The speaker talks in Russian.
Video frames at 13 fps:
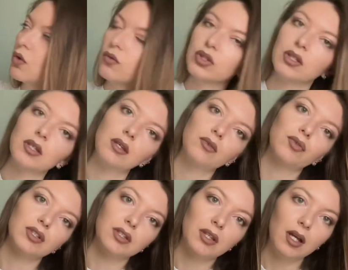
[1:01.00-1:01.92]
вот такие
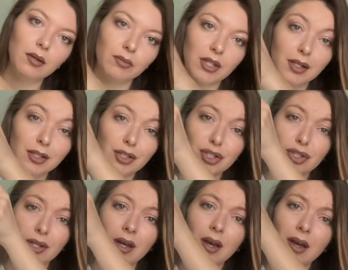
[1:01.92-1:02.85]
вот детали меня,
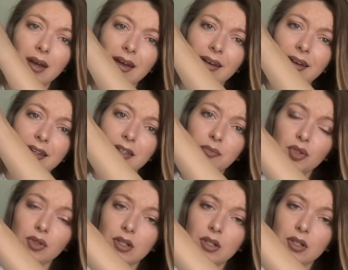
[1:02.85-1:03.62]
конечно, немного